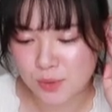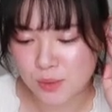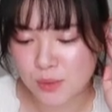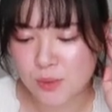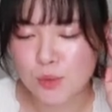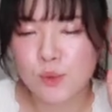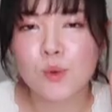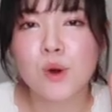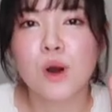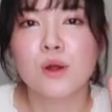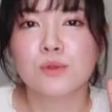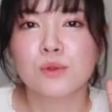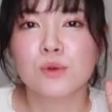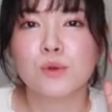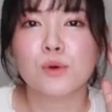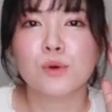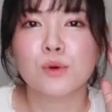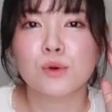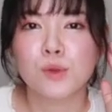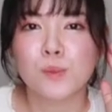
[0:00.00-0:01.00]
よかった
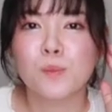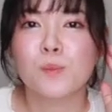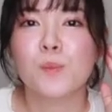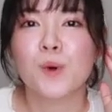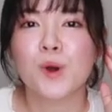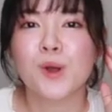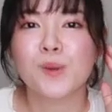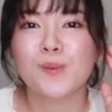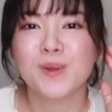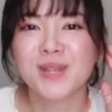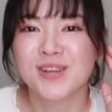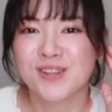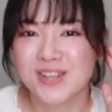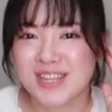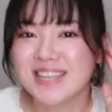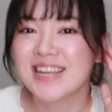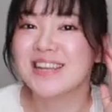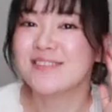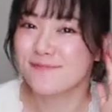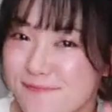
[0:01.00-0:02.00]
らいっぱい見てく
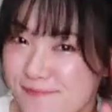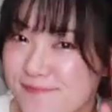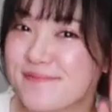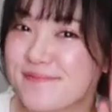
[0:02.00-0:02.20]
ださい。